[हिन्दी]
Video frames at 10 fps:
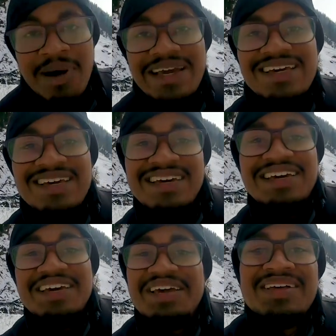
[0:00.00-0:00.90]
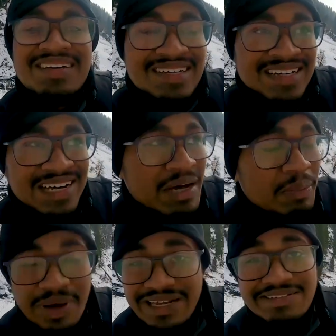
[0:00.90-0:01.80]
भाई
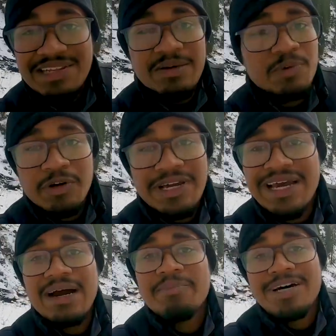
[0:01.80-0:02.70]
पैर स्लिप हो रहे हैं यहाँ